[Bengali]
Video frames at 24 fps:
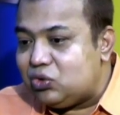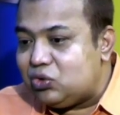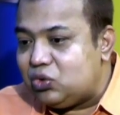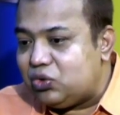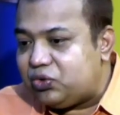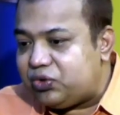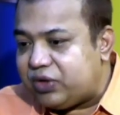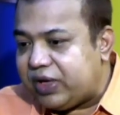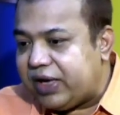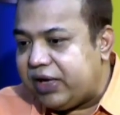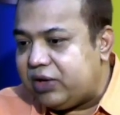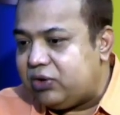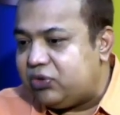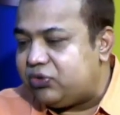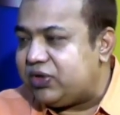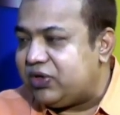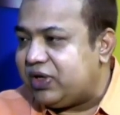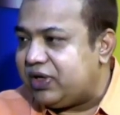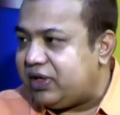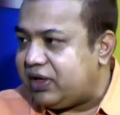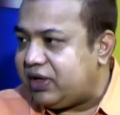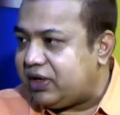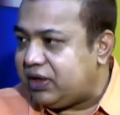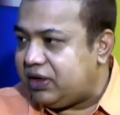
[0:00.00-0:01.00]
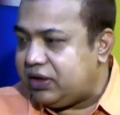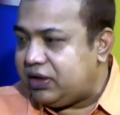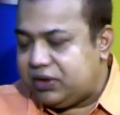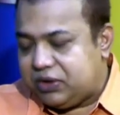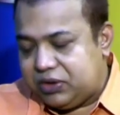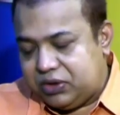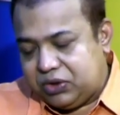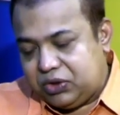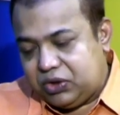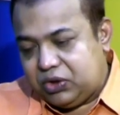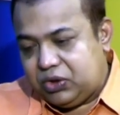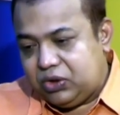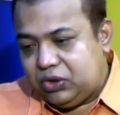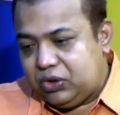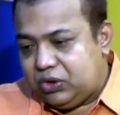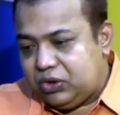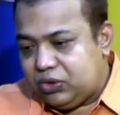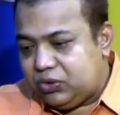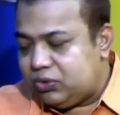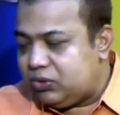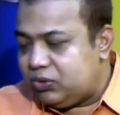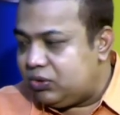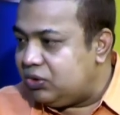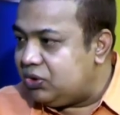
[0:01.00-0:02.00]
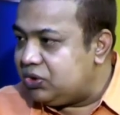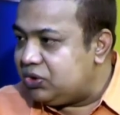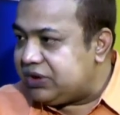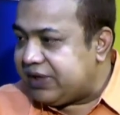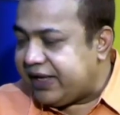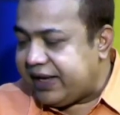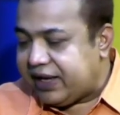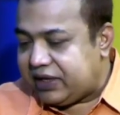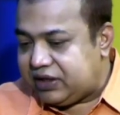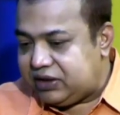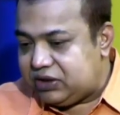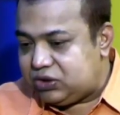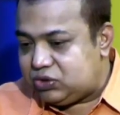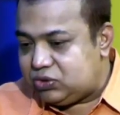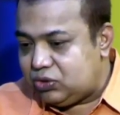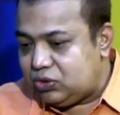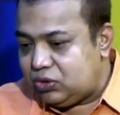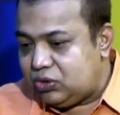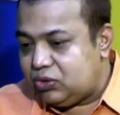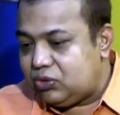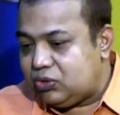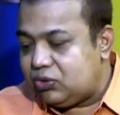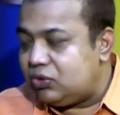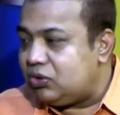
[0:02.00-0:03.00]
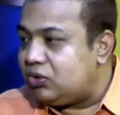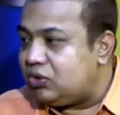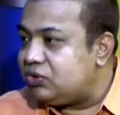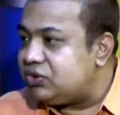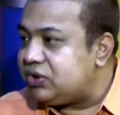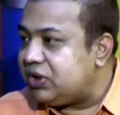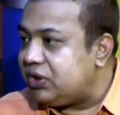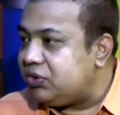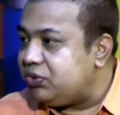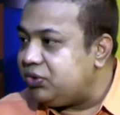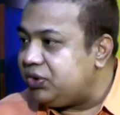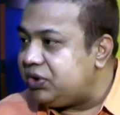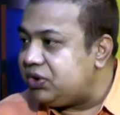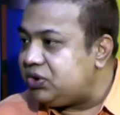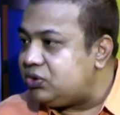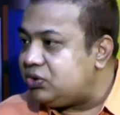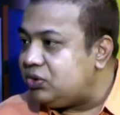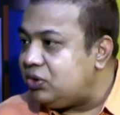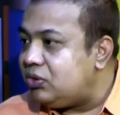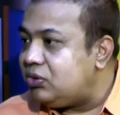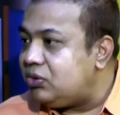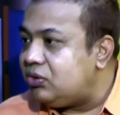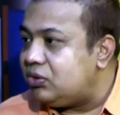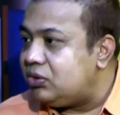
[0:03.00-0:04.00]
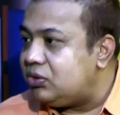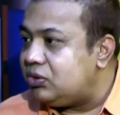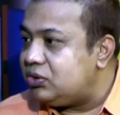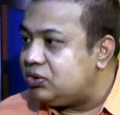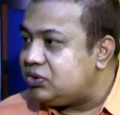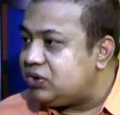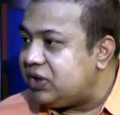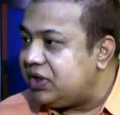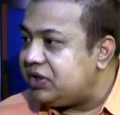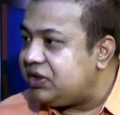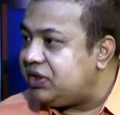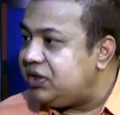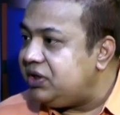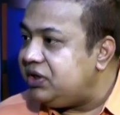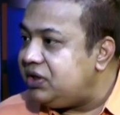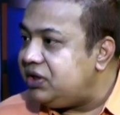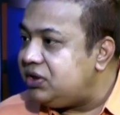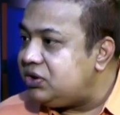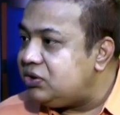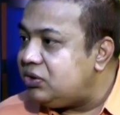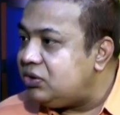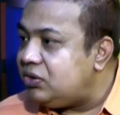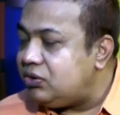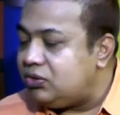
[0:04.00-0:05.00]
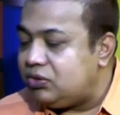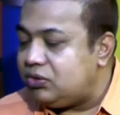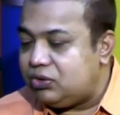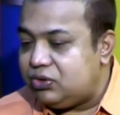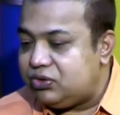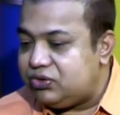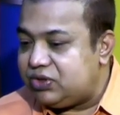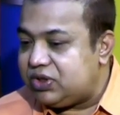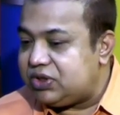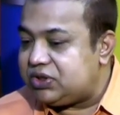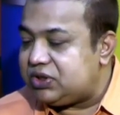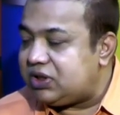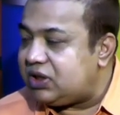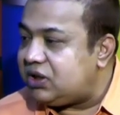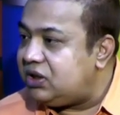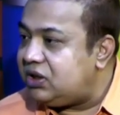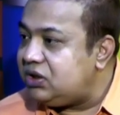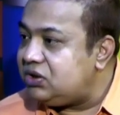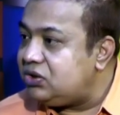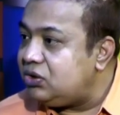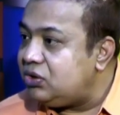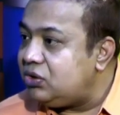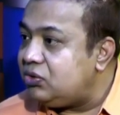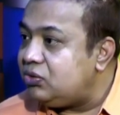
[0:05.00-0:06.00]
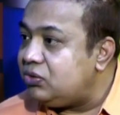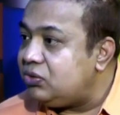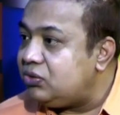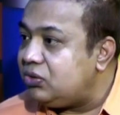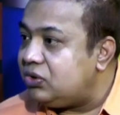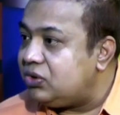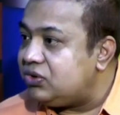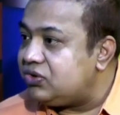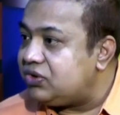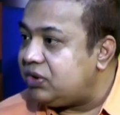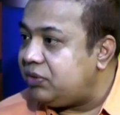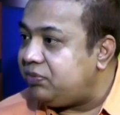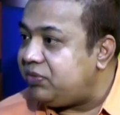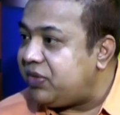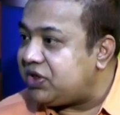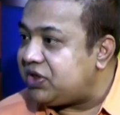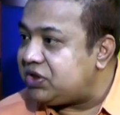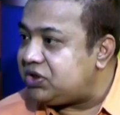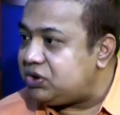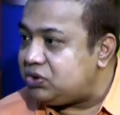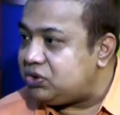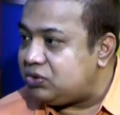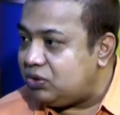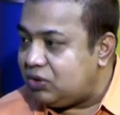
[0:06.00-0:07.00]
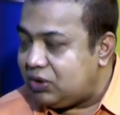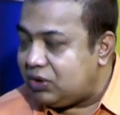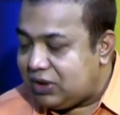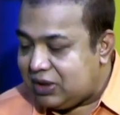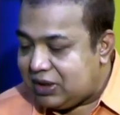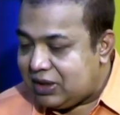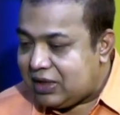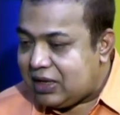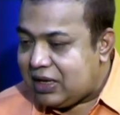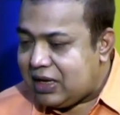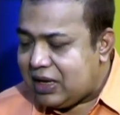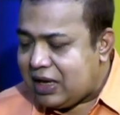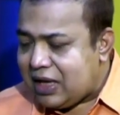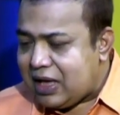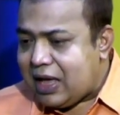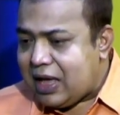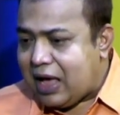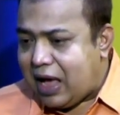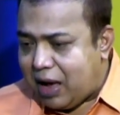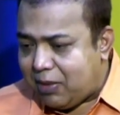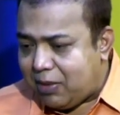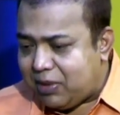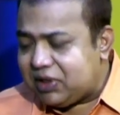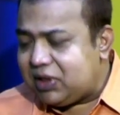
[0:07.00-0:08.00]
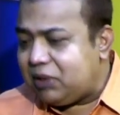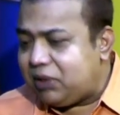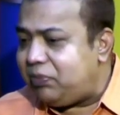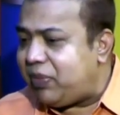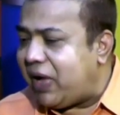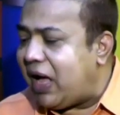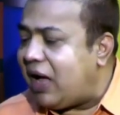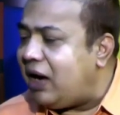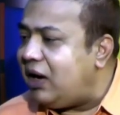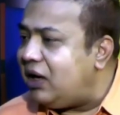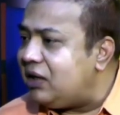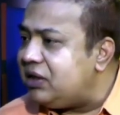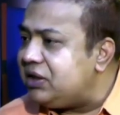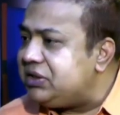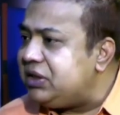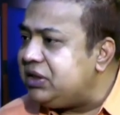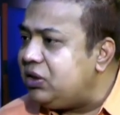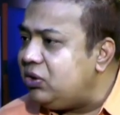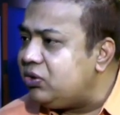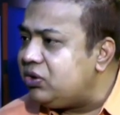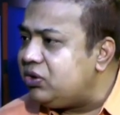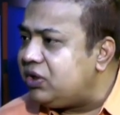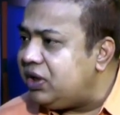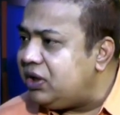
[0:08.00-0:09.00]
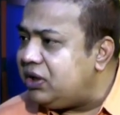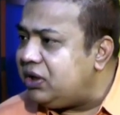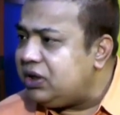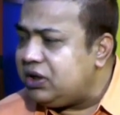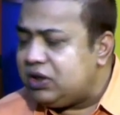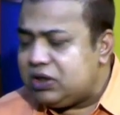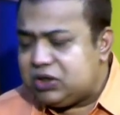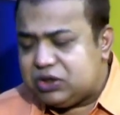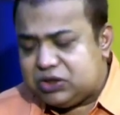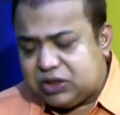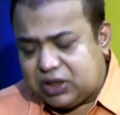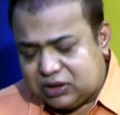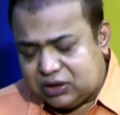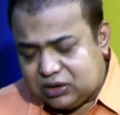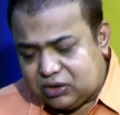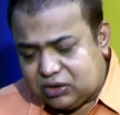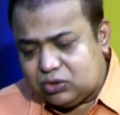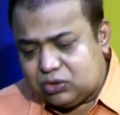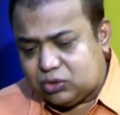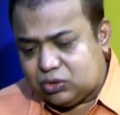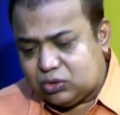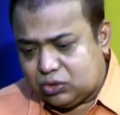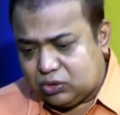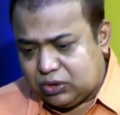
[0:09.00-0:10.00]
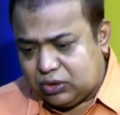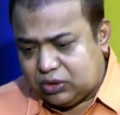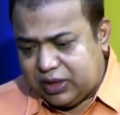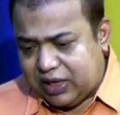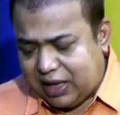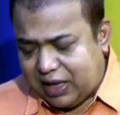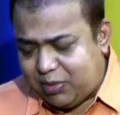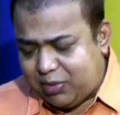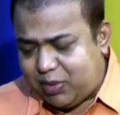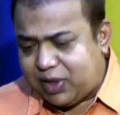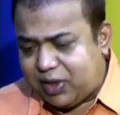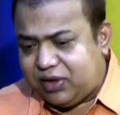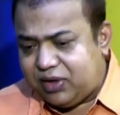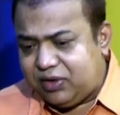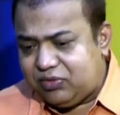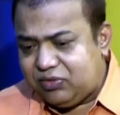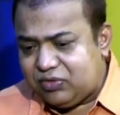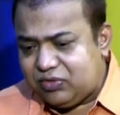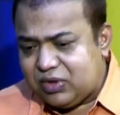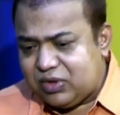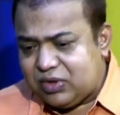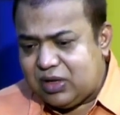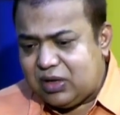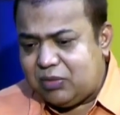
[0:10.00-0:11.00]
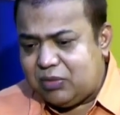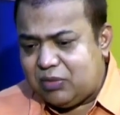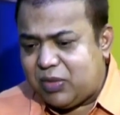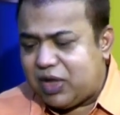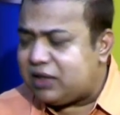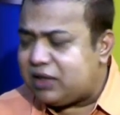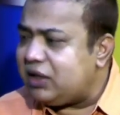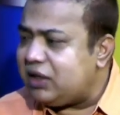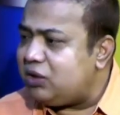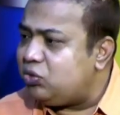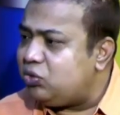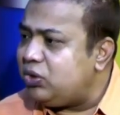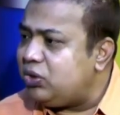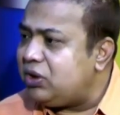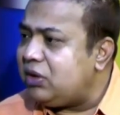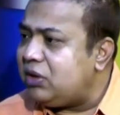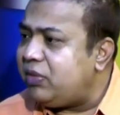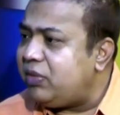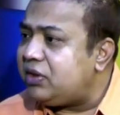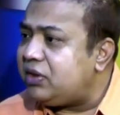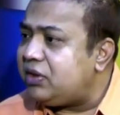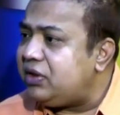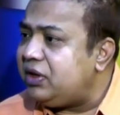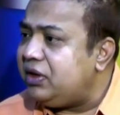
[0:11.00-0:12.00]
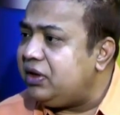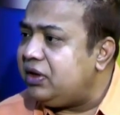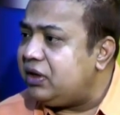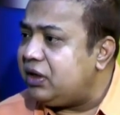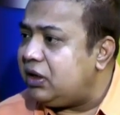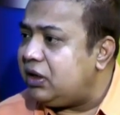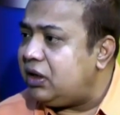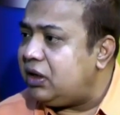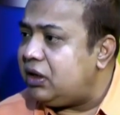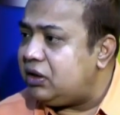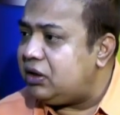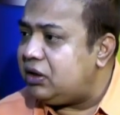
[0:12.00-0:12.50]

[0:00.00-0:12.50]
গুছায় গুছায় থাকে কোনো গোছায় একটি চুল কোনো গোছায় দুইটি চুল কোনো গোছায় তিনটি চুল কোনো গোছায় চারটি চুল কোনো গোছায় পাঁচটি চুল আমাদের বাংলাদেশি লোকদের সাধারণত অ্যাভারেজ মাথায় দুইটা বা তিনটা